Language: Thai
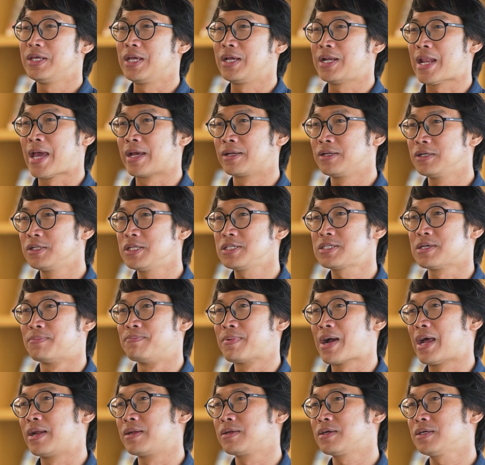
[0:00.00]
อีกแหล่งหนึ่งที่
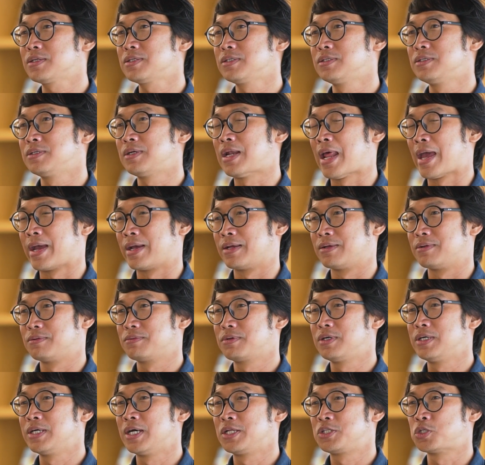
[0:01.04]
สำคัญก็คือแหล่ง
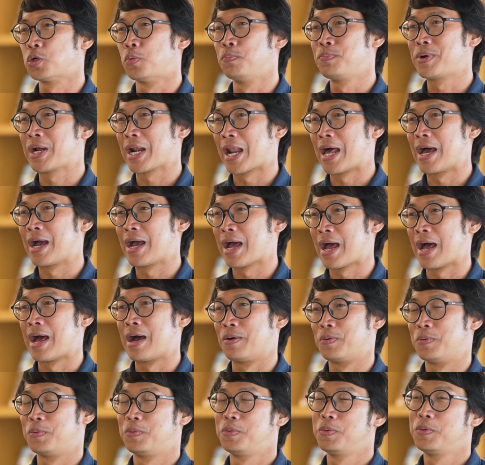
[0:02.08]
เรือจมกลางอ่า
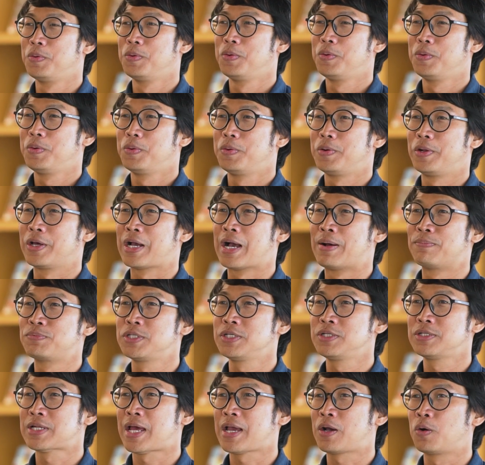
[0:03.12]
วนะครับ
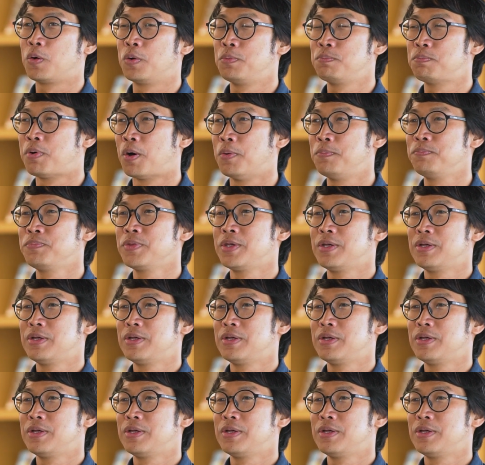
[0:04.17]
ซึ่งได้ค้นพบ